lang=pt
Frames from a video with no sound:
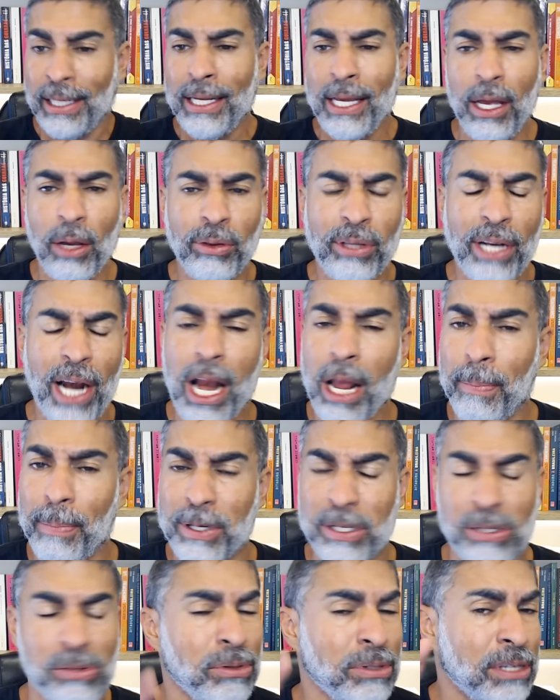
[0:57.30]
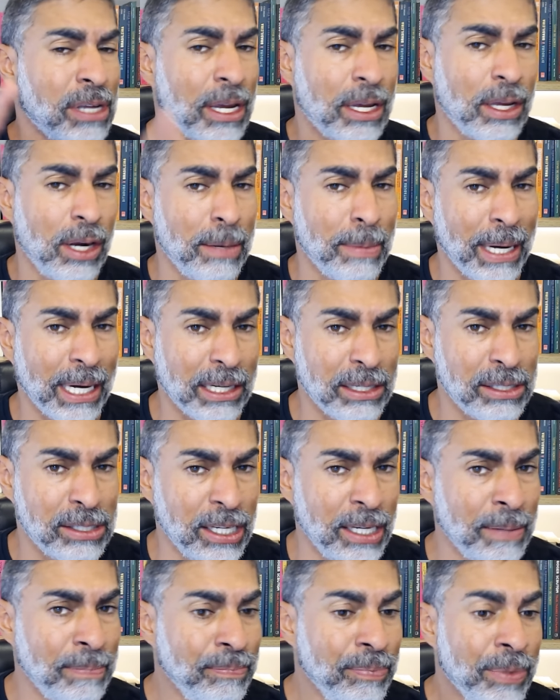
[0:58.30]
eu treinei pessoas que queriam
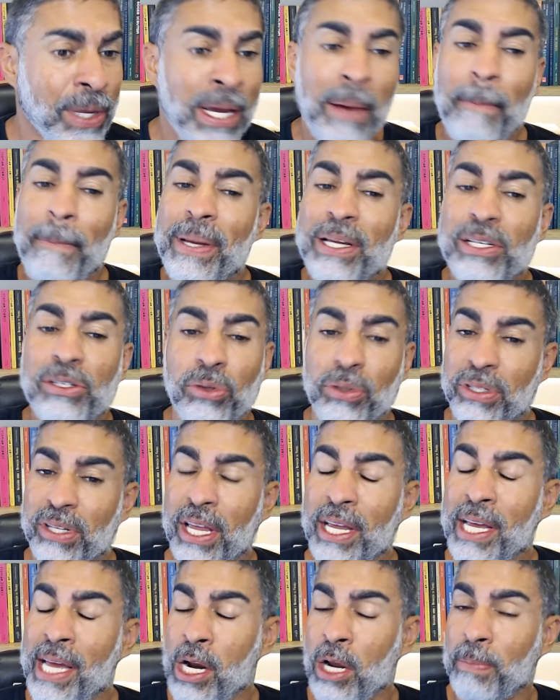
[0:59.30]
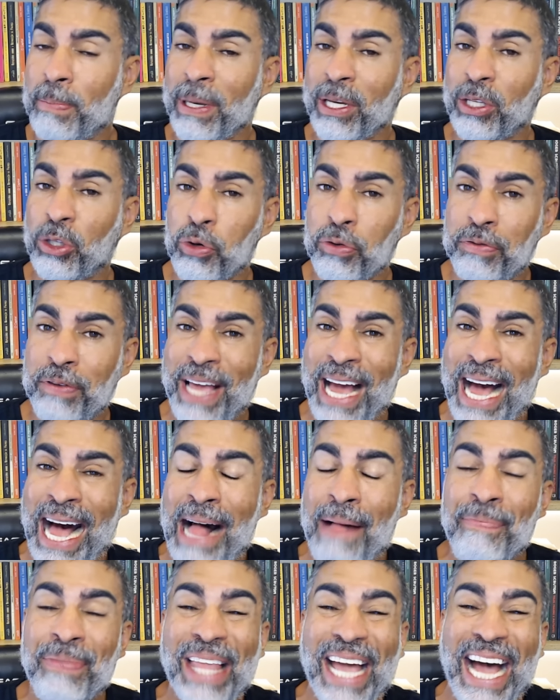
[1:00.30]
emagrecer, pessoas que queriam
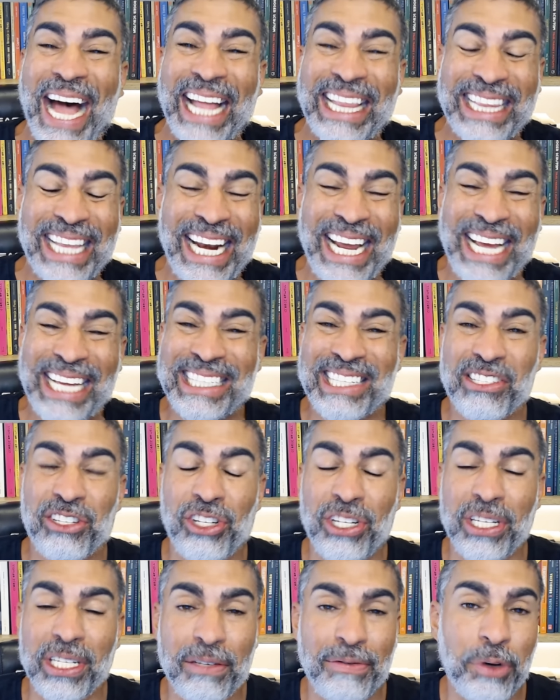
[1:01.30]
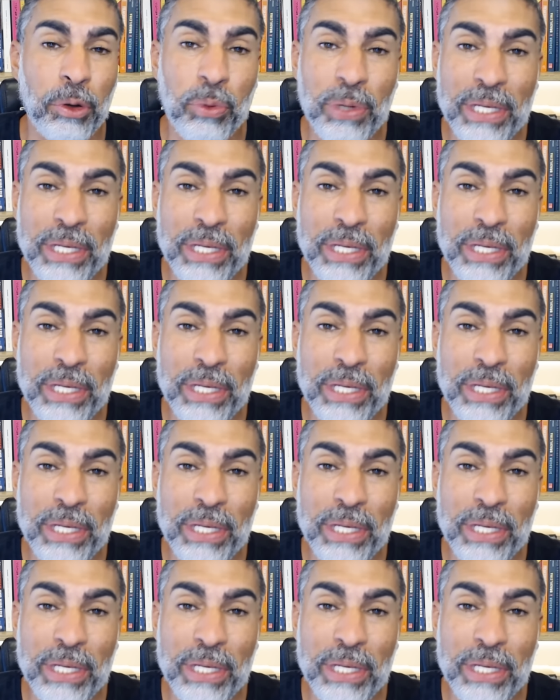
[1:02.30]
hipertrofiar, atletas de nível